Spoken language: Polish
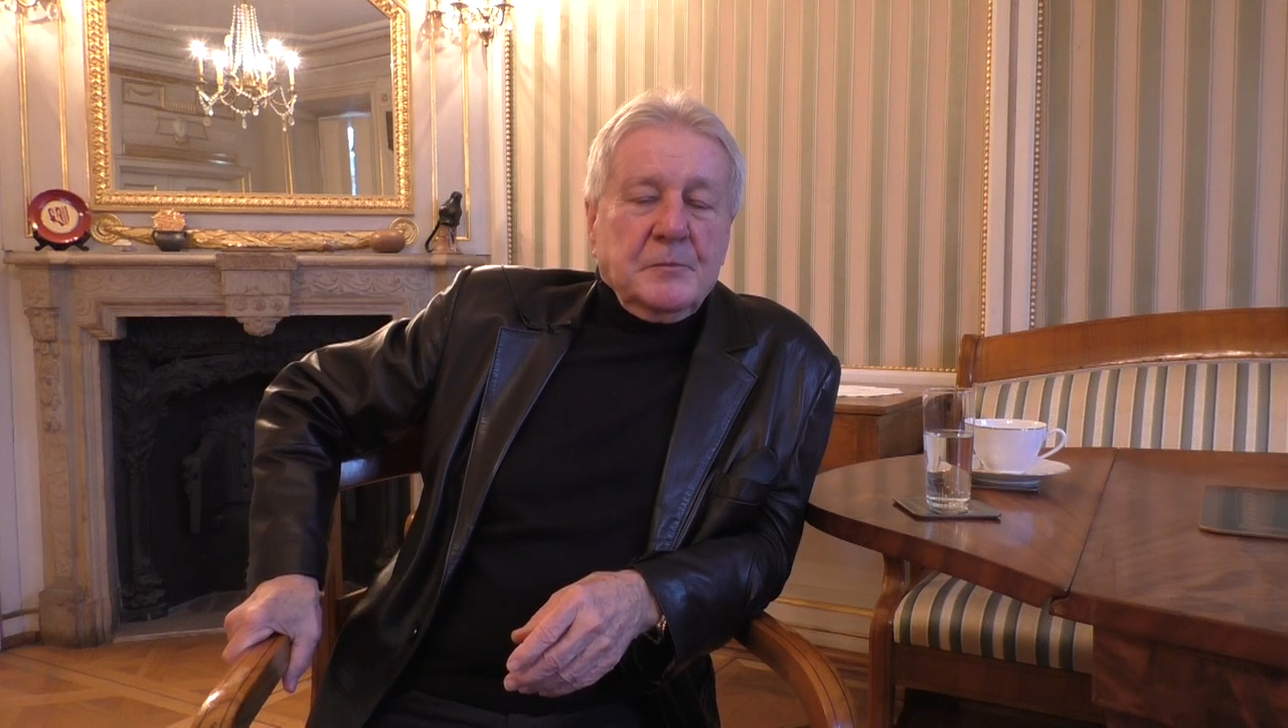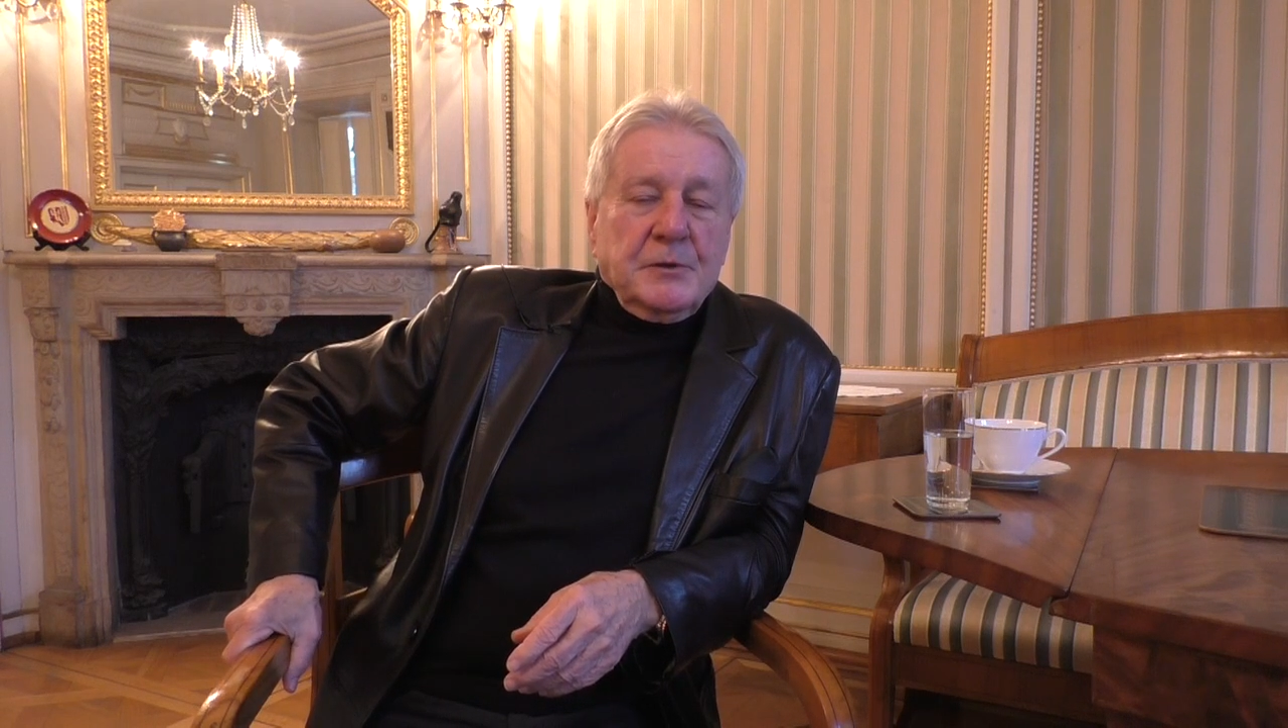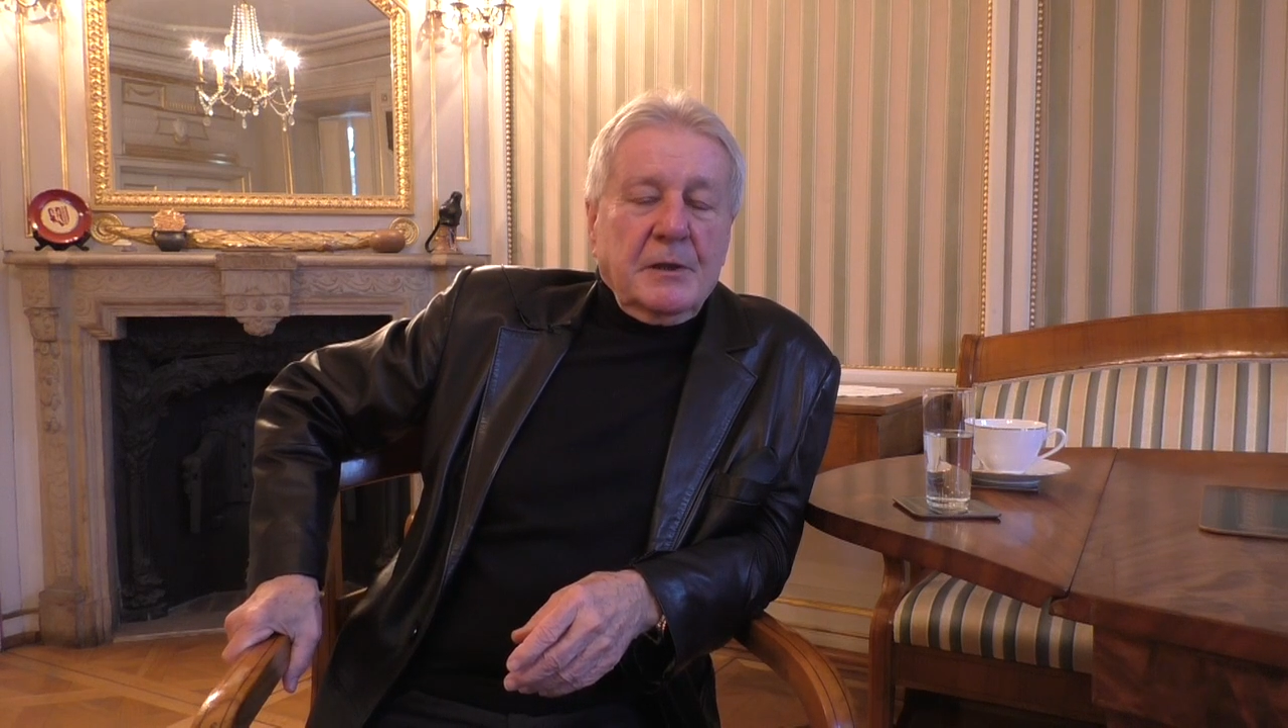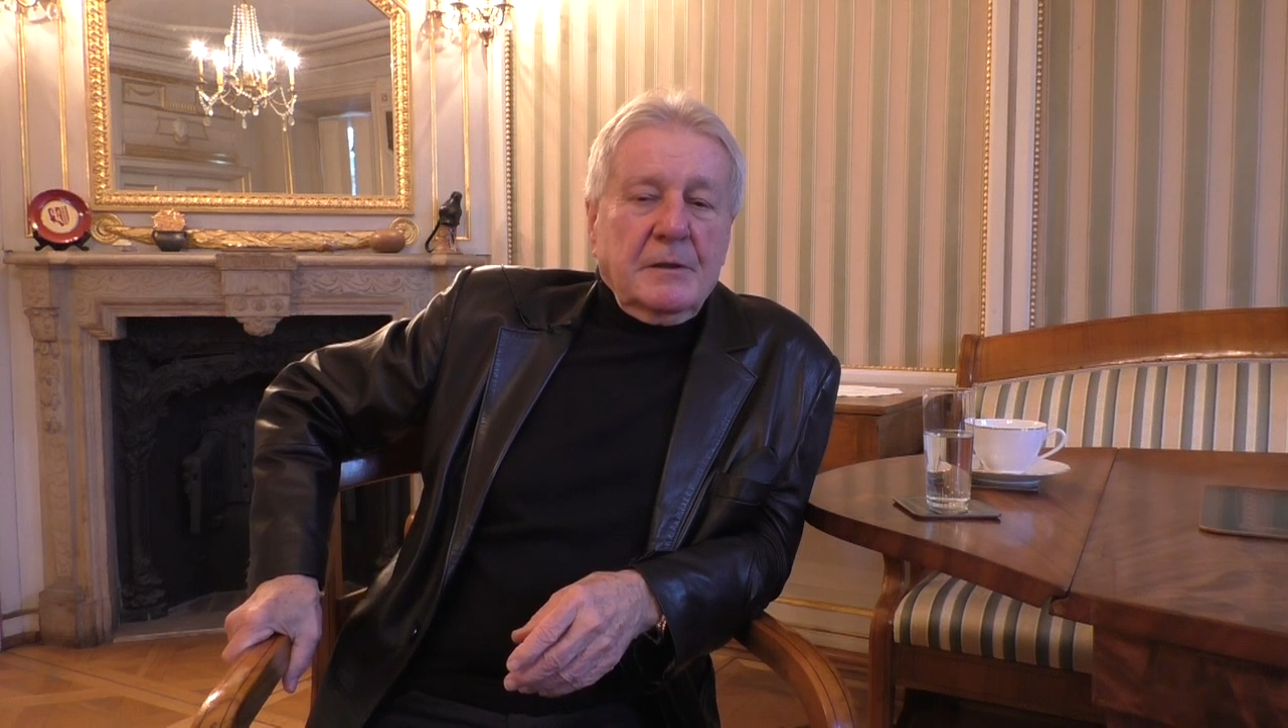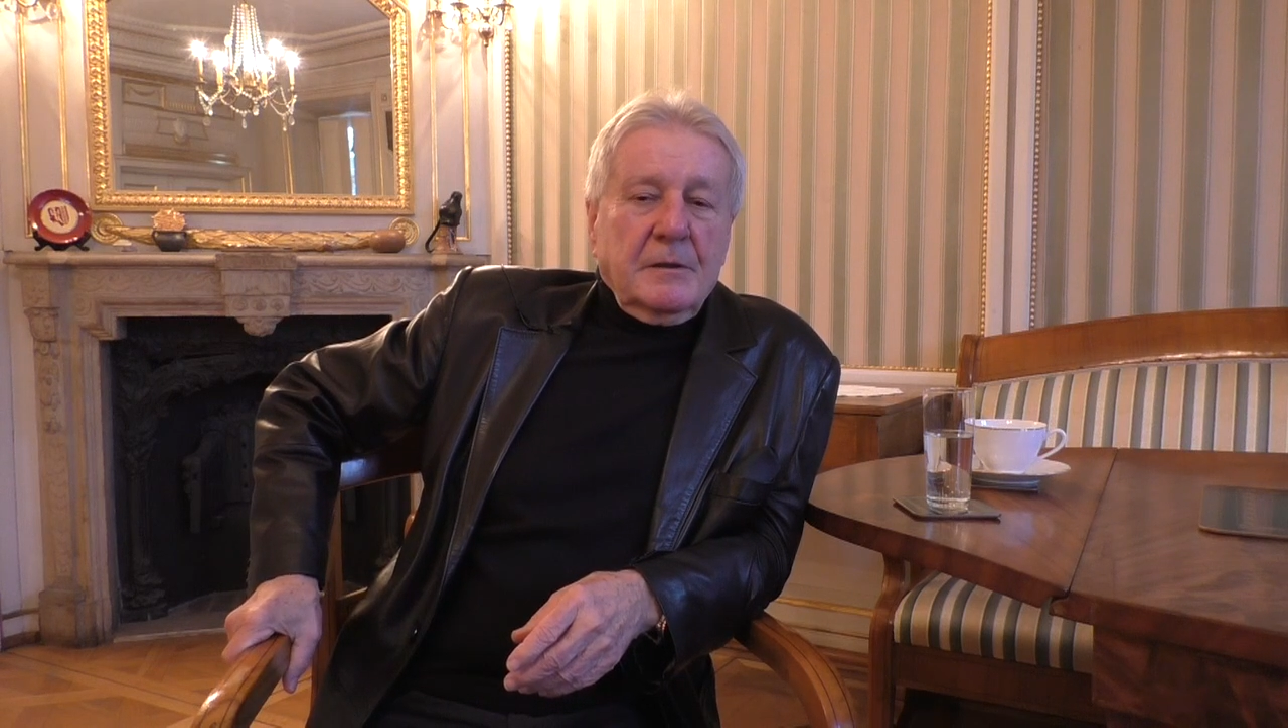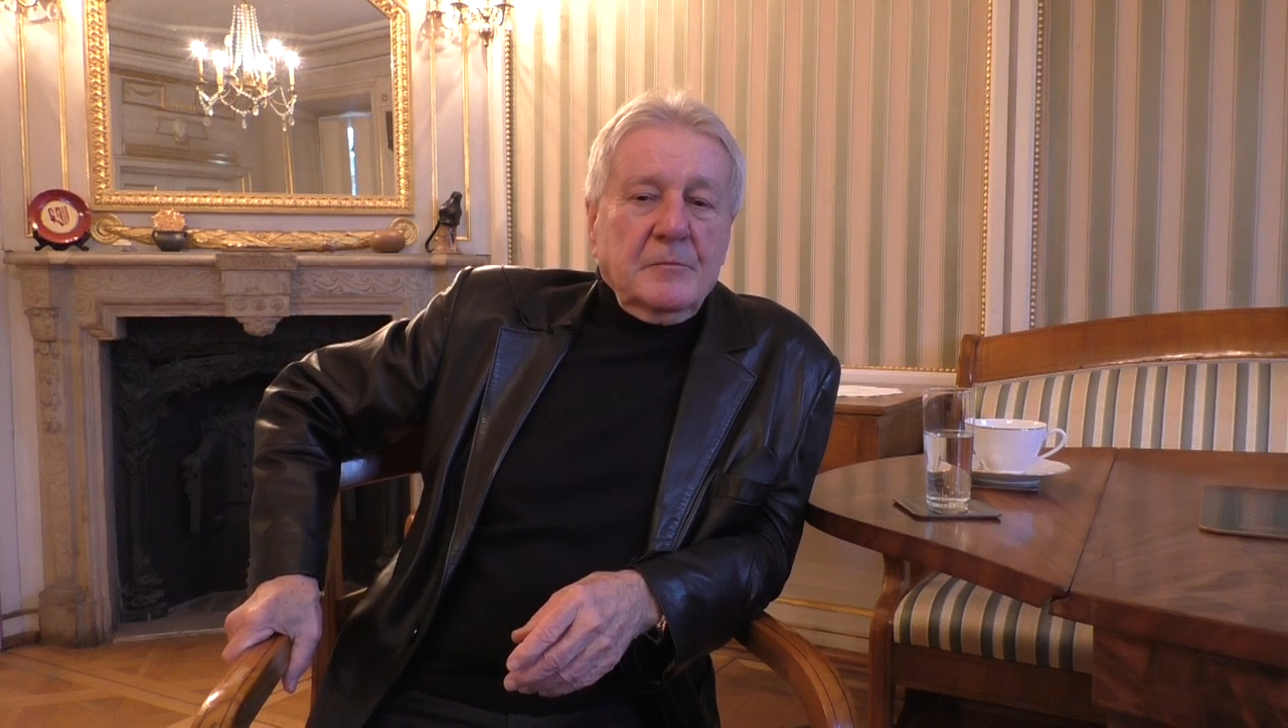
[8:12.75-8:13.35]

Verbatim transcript: przed